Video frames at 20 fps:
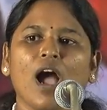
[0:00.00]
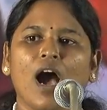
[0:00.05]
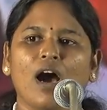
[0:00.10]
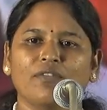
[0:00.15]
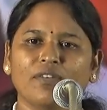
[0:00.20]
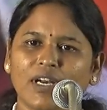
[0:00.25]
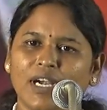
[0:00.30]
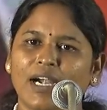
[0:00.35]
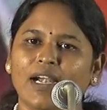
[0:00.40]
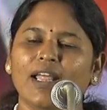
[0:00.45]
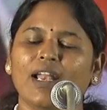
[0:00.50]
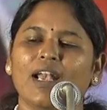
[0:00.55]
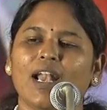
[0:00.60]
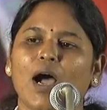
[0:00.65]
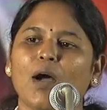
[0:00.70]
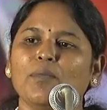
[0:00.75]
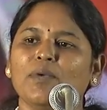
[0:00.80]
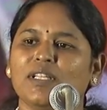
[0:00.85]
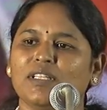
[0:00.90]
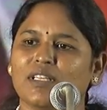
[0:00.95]

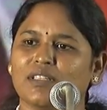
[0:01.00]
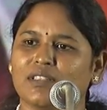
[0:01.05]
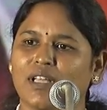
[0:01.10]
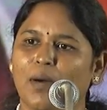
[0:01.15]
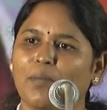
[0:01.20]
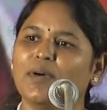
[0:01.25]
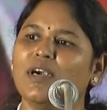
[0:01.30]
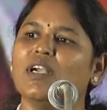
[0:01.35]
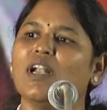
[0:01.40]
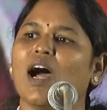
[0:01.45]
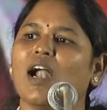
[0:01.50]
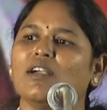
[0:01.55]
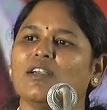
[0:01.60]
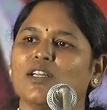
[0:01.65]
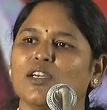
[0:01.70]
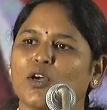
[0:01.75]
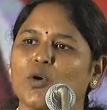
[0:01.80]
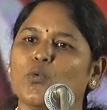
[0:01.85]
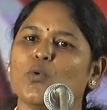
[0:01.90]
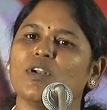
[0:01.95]
அவர்களெல்லாம் இந்த
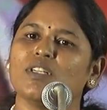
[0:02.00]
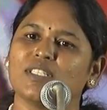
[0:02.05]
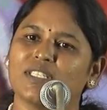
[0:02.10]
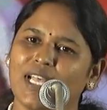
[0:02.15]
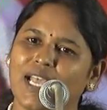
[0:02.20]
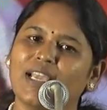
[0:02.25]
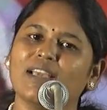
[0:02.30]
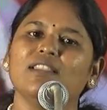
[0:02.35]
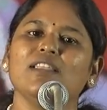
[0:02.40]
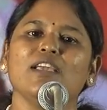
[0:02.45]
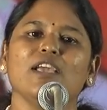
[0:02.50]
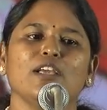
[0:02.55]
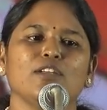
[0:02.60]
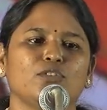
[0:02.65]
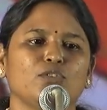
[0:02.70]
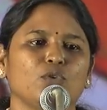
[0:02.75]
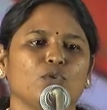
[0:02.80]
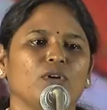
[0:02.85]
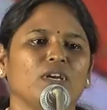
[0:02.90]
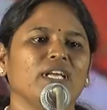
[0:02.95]
தமிழ்நாட்டுக்கு ஒரு செய்தியை
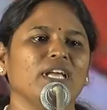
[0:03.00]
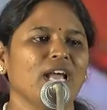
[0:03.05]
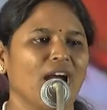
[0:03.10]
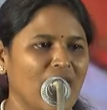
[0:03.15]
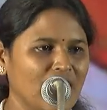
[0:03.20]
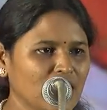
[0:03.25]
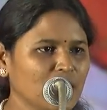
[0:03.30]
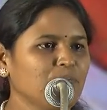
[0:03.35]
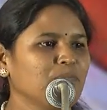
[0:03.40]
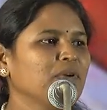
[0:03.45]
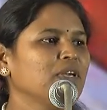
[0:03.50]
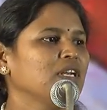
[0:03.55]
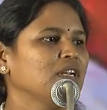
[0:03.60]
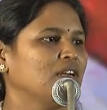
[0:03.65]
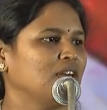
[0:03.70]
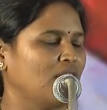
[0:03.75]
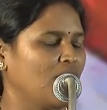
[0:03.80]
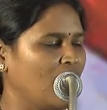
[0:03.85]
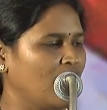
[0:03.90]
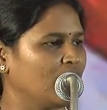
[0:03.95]
சொல்லி அனுப்பி
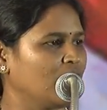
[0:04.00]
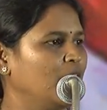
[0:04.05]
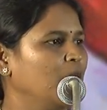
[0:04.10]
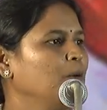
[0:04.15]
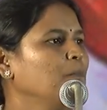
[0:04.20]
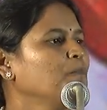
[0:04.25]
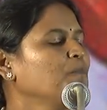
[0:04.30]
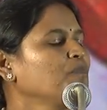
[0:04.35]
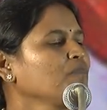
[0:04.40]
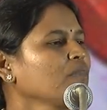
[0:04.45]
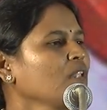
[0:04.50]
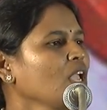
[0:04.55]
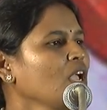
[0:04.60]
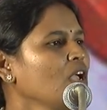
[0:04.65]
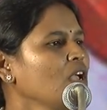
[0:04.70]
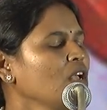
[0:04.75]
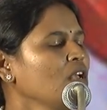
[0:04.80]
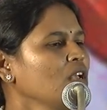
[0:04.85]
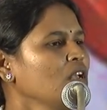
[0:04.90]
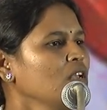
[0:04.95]
இருக்கிறார்கள்
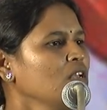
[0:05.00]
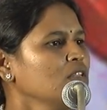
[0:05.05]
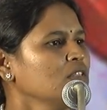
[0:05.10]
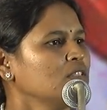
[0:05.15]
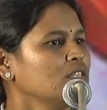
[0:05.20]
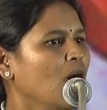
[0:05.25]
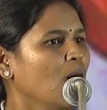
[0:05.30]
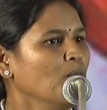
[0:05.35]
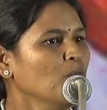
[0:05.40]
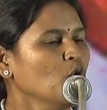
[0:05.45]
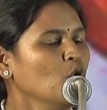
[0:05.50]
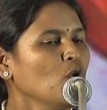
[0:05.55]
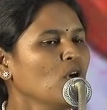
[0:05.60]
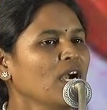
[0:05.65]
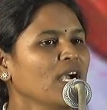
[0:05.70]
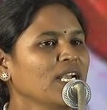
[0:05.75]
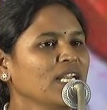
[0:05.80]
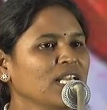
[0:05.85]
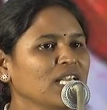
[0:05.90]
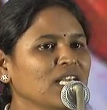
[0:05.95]
சமூக
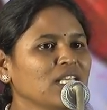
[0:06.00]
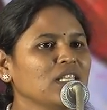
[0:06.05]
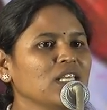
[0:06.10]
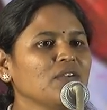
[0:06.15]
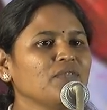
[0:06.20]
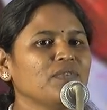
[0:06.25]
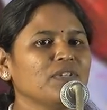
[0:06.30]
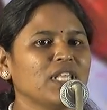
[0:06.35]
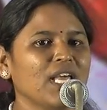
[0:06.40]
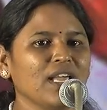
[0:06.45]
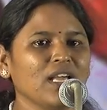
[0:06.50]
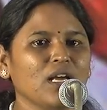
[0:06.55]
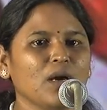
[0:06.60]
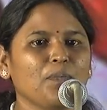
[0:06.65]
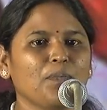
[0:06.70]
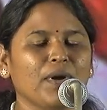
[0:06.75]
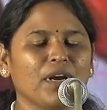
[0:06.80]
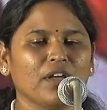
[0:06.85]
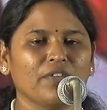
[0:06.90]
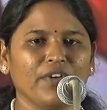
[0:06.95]
நீதி
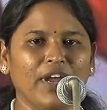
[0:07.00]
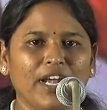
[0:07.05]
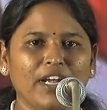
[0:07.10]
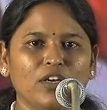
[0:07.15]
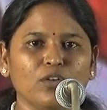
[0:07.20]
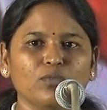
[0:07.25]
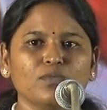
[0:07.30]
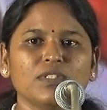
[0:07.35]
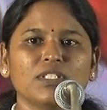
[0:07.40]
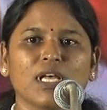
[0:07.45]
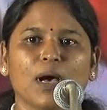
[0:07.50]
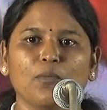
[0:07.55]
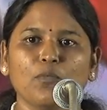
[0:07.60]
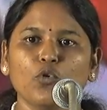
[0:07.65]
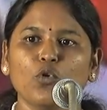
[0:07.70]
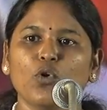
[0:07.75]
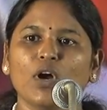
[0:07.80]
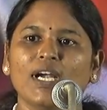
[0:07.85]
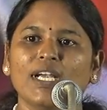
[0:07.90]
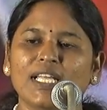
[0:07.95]
விதைக்கப்பட வேண்டும்
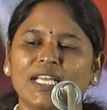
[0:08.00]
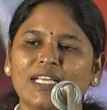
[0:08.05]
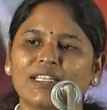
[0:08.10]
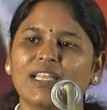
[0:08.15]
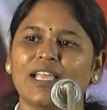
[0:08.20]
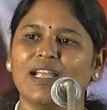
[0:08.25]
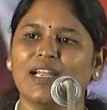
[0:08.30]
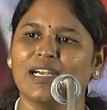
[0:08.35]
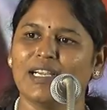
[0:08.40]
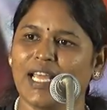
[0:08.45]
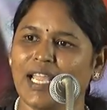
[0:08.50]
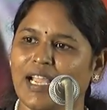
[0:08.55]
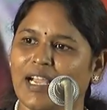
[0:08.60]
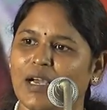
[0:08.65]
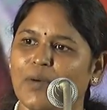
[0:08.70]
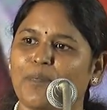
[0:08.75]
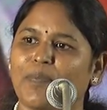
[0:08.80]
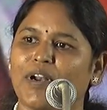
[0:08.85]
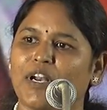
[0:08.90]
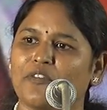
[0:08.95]
சமூக நீதி
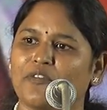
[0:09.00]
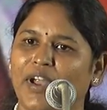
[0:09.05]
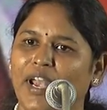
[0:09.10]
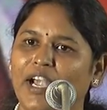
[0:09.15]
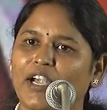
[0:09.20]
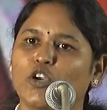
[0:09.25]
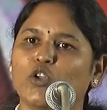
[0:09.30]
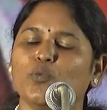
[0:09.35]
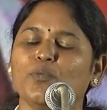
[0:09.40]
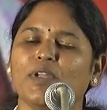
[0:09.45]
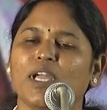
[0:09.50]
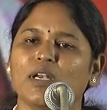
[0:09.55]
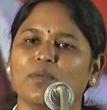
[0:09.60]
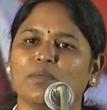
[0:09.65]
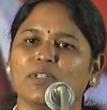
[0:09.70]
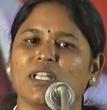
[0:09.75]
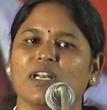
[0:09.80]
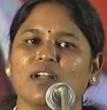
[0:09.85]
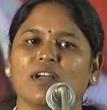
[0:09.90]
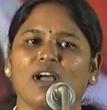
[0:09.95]
கிடைக்கப்பெற வேண்டும்
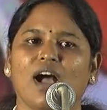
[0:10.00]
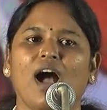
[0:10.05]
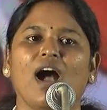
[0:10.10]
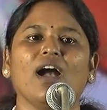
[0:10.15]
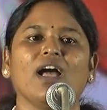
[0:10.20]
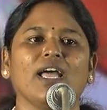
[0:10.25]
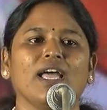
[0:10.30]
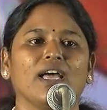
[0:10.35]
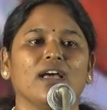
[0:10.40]
என்பதற்காக